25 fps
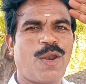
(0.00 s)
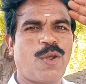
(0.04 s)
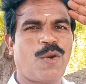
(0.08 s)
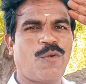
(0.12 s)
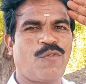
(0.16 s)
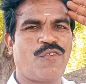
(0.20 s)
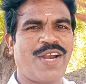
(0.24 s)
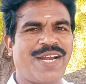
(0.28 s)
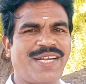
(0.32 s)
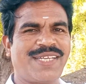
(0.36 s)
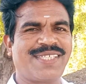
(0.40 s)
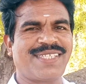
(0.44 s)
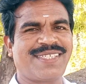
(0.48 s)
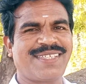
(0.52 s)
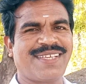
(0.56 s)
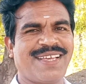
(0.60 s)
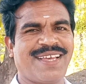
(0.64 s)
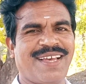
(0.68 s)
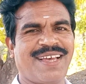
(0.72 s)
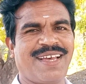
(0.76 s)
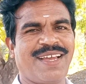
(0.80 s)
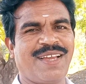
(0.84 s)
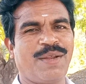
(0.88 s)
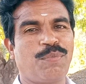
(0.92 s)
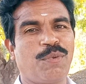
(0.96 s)
హలో ఫ్రెండ్స్
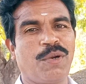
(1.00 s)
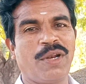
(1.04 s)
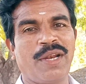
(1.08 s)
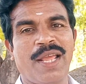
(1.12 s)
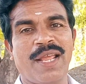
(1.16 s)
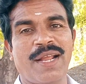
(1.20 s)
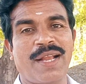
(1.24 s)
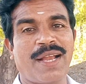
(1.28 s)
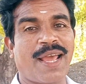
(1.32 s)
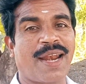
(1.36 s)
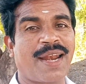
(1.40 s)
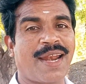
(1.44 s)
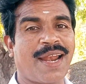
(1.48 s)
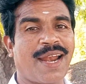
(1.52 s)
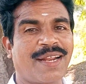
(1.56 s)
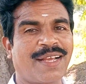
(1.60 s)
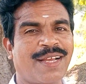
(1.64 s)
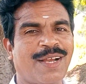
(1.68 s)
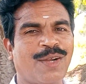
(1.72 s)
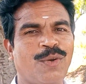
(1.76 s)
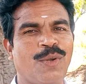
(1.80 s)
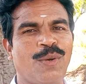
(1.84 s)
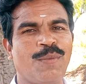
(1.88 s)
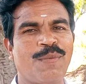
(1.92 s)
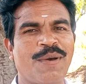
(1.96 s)
ఇప్పుడు నేను
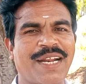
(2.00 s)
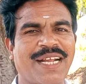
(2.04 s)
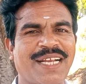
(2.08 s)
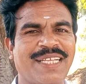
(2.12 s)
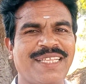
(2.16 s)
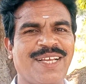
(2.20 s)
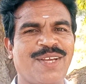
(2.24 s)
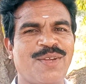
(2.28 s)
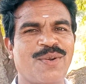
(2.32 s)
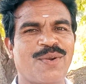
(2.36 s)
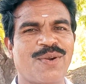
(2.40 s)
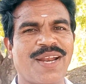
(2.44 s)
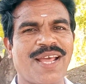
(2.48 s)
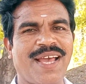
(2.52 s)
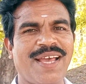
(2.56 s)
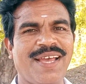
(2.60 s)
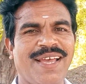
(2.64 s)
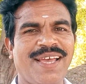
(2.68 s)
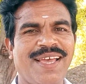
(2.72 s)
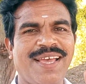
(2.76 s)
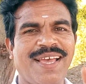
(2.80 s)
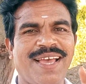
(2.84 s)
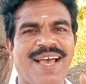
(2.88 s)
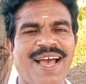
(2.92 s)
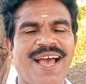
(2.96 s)
కర్ణాటక గుల్బర్గా దగ్గర ఉన్నా
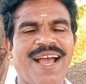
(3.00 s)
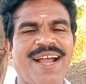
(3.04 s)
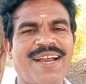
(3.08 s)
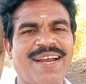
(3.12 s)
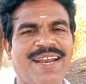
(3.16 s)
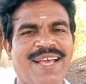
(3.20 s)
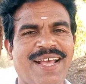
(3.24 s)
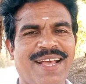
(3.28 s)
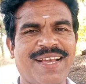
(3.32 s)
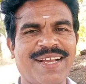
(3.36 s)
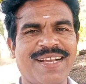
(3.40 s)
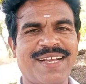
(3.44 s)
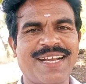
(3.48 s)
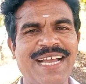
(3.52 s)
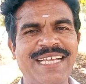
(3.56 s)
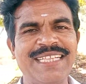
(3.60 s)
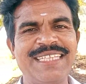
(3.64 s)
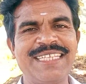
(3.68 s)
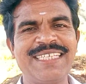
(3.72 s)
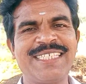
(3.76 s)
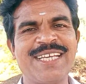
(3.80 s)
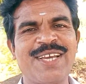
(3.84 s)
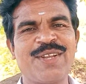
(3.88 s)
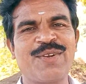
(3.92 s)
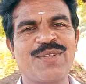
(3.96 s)
అక్కడ
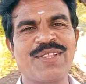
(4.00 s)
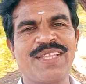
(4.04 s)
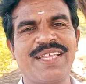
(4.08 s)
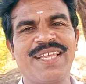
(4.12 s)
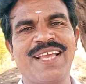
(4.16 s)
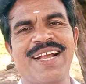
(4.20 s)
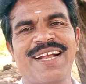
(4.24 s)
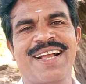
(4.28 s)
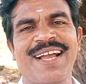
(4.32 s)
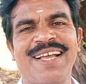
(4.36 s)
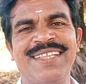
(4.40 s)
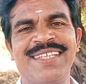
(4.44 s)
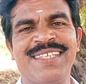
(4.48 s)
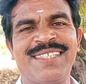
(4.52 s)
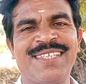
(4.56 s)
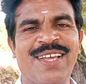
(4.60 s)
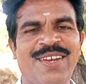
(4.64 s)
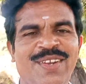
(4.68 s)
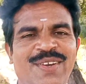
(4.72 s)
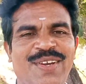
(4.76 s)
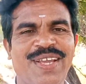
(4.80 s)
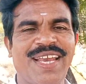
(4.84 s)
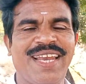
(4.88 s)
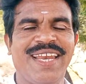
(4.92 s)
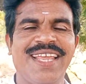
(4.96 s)
కంది చేను ఉంది ఆ కంది
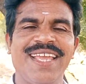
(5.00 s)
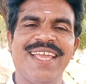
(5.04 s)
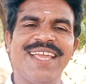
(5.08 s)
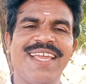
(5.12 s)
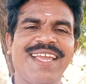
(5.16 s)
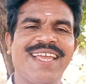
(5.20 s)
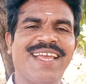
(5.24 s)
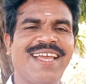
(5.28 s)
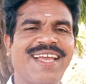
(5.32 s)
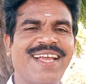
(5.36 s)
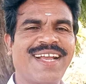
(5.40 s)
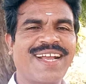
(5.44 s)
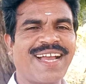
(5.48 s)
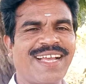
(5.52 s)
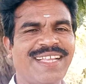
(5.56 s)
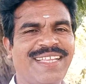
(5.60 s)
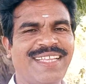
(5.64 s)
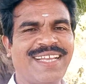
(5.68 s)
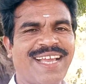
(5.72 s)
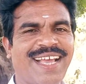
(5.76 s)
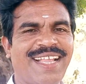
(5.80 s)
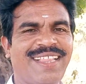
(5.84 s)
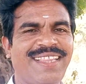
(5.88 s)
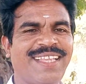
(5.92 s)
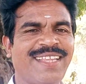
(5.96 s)
చేలోకి వెళ్ళి
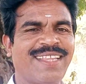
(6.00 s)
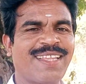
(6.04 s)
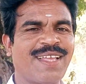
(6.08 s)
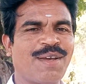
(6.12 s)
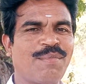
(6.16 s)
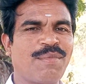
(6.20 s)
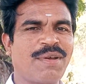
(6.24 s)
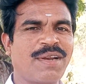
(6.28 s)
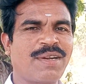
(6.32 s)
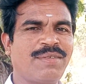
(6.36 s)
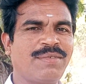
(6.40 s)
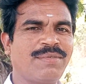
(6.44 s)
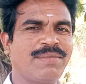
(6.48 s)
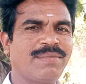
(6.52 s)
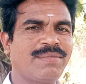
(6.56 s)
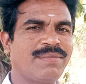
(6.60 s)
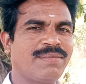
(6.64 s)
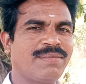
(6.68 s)
కందికాయలు తిందాం మనం